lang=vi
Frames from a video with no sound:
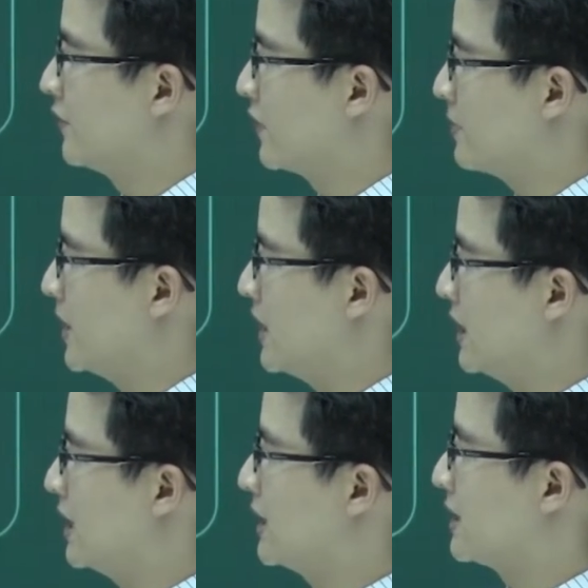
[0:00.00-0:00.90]
Phần B
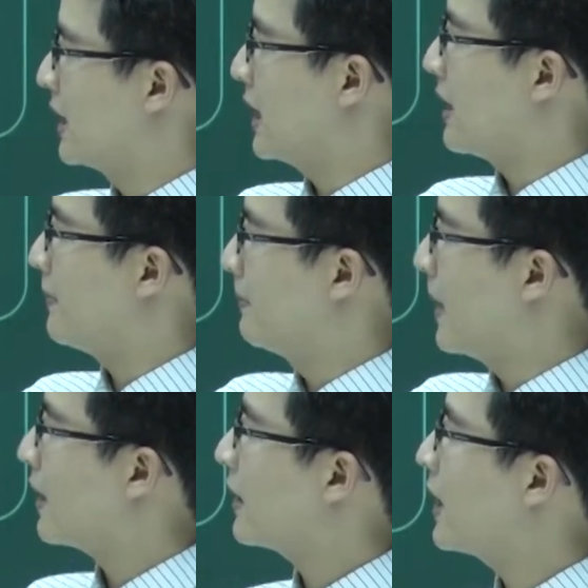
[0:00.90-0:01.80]
sẽ là
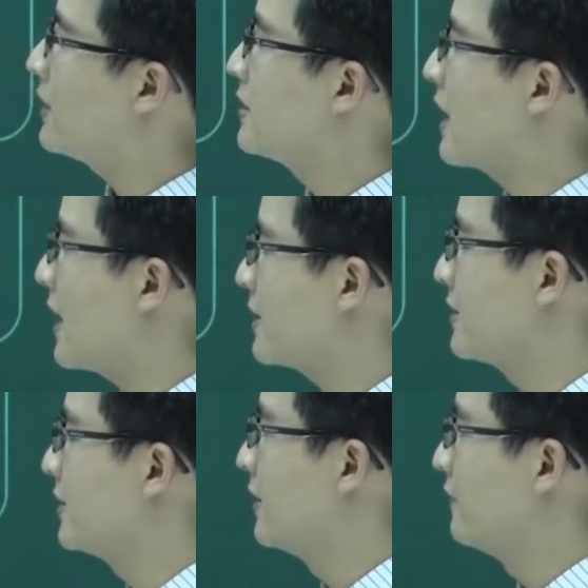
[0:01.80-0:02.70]
ba căn hai chia hai.
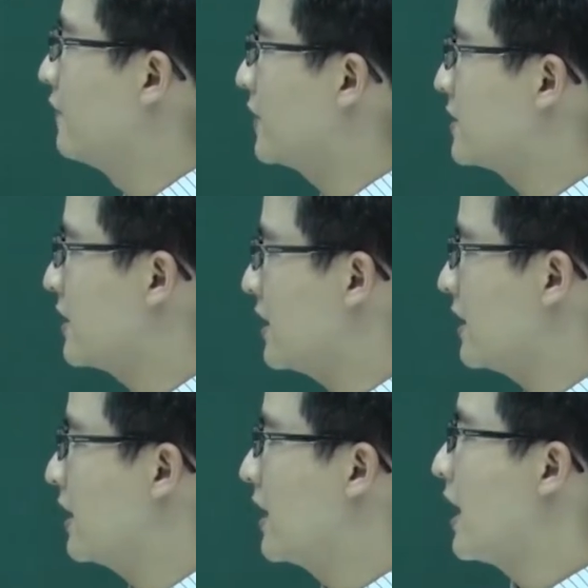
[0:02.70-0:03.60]
Phương án C
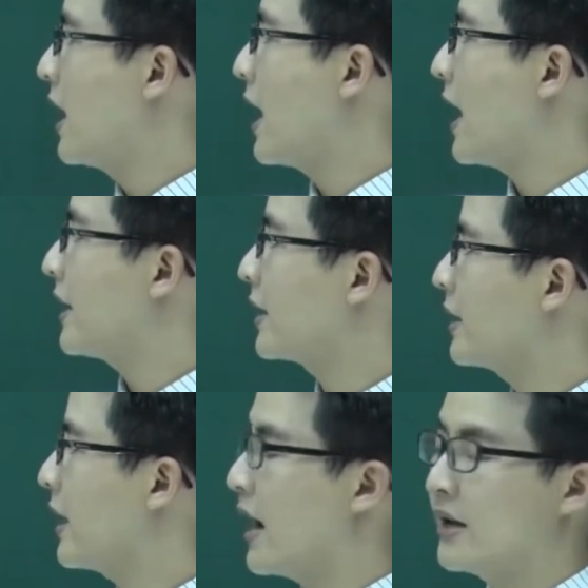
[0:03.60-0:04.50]
hai
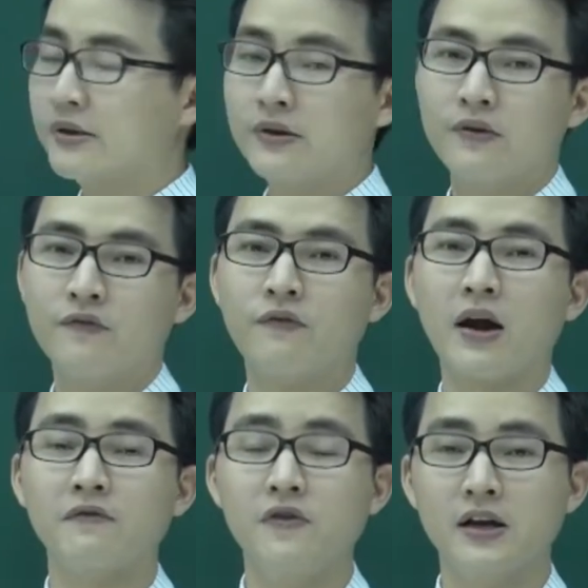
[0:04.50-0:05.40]
căn hai
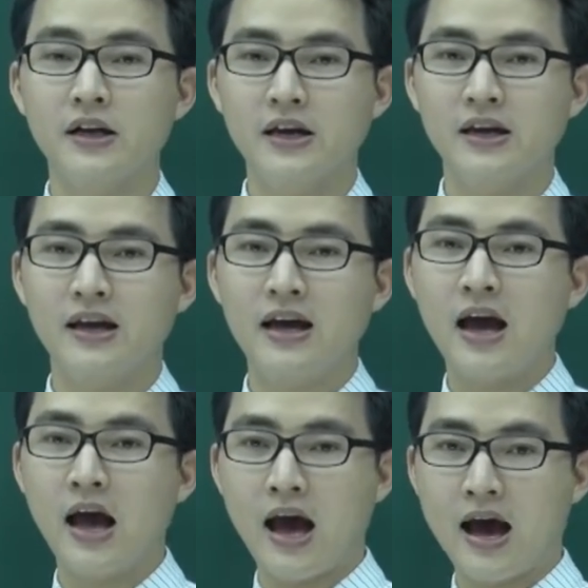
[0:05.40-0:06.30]
và phương án D
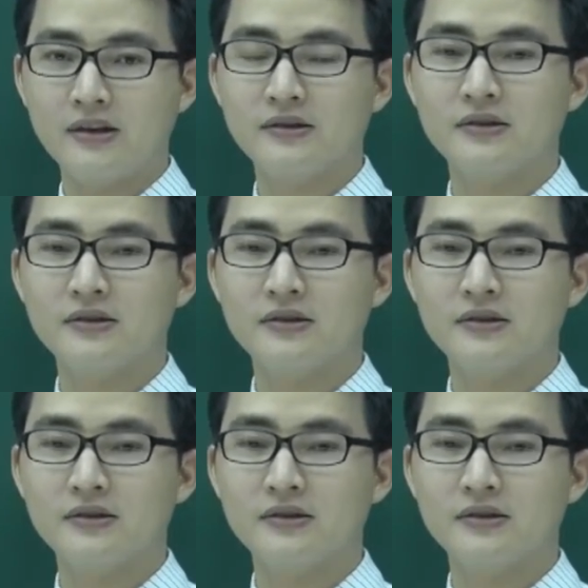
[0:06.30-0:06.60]
hai.